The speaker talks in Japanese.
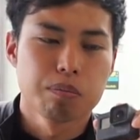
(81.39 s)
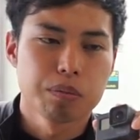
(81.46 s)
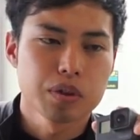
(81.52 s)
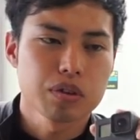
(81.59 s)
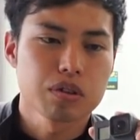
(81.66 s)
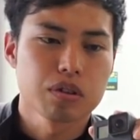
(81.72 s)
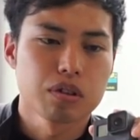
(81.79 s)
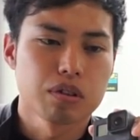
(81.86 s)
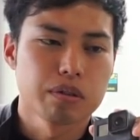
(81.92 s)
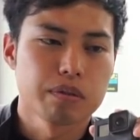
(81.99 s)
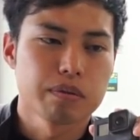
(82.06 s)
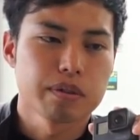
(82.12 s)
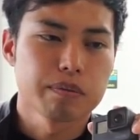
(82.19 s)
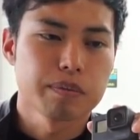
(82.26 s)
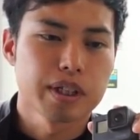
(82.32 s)
もっ
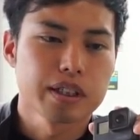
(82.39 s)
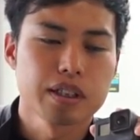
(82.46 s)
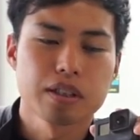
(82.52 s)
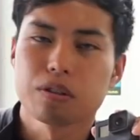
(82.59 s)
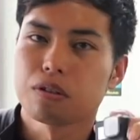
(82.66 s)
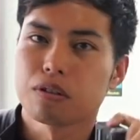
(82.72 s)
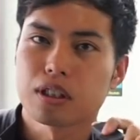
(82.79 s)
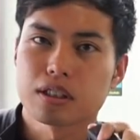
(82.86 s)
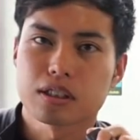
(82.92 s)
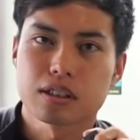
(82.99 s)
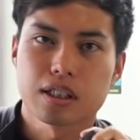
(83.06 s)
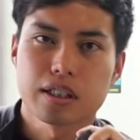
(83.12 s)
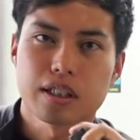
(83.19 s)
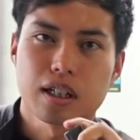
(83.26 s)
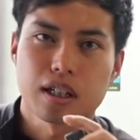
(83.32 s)
と、まあ、いい動画作
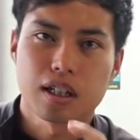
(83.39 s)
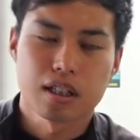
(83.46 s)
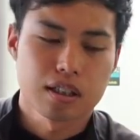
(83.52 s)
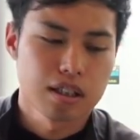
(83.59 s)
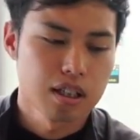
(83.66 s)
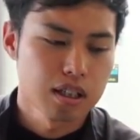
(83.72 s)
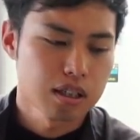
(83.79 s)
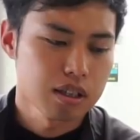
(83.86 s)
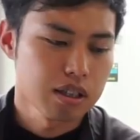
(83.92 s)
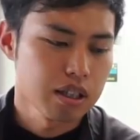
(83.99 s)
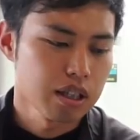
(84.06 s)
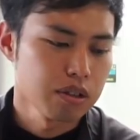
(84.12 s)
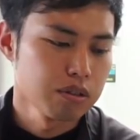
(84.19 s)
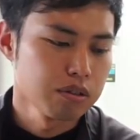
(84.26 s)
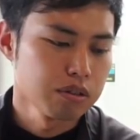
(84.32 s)
らなあかんなっ
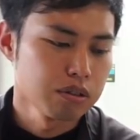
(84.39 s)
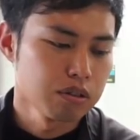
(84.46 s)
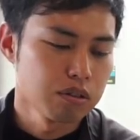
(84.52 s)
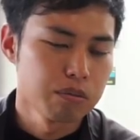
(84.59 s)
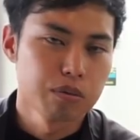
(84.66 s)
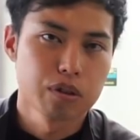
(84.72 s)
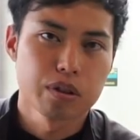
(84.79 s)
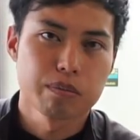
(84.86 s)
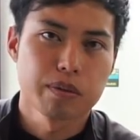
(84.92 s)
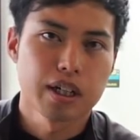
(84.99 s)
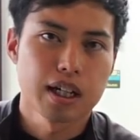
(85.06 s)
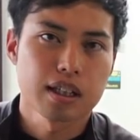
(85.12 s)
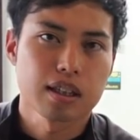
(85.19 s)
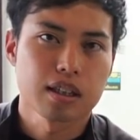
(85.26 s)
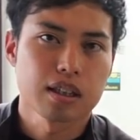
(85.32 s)
ていう思い
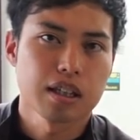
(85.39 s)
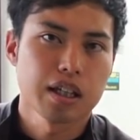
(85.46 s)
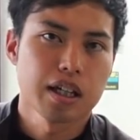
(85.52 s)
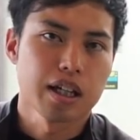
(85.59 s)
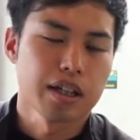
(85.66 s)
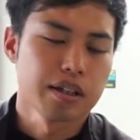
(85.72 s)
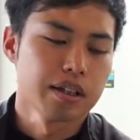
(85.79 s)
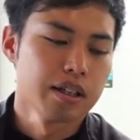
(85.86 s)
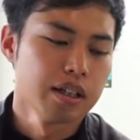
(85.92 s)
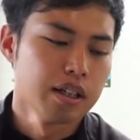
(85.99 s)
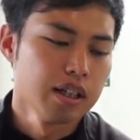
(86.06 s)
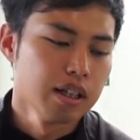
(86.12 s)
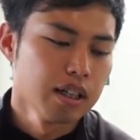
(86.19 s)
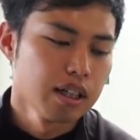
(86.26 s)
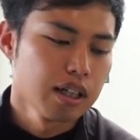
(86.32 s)
もあって
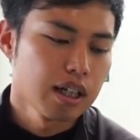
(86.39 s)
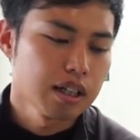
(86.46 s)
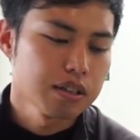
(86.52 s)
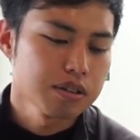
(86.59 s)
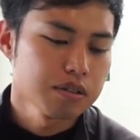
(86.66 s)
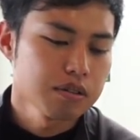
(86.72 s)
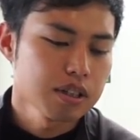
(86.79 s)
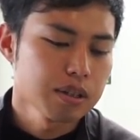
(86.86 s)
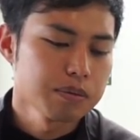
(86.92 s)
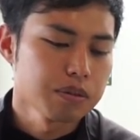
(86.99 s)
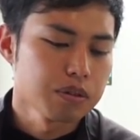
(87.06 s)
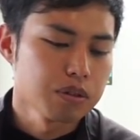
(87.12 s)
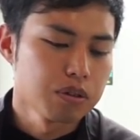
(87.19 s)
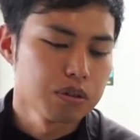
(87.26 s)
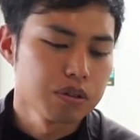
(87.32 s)
アクションカム
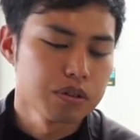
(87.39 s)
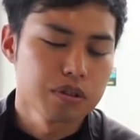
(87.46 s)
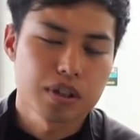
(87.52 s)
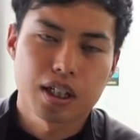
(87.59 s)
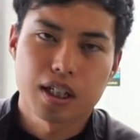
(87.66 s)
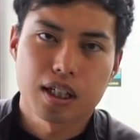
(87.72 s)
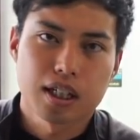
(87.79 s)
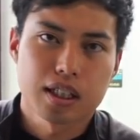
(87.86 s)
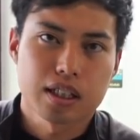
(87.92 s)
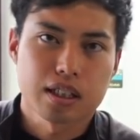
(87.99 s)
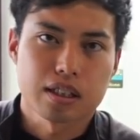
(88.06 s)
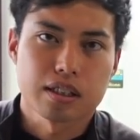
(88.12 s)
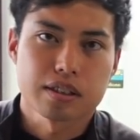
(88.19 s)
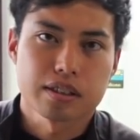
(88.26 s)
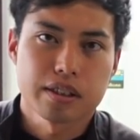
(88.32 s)
の導入を考えて
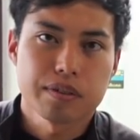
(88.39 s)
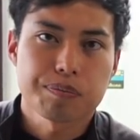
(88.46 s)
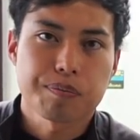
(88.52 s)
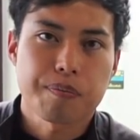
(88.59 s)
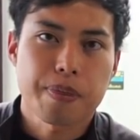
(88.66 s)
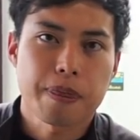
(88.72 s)
たんですね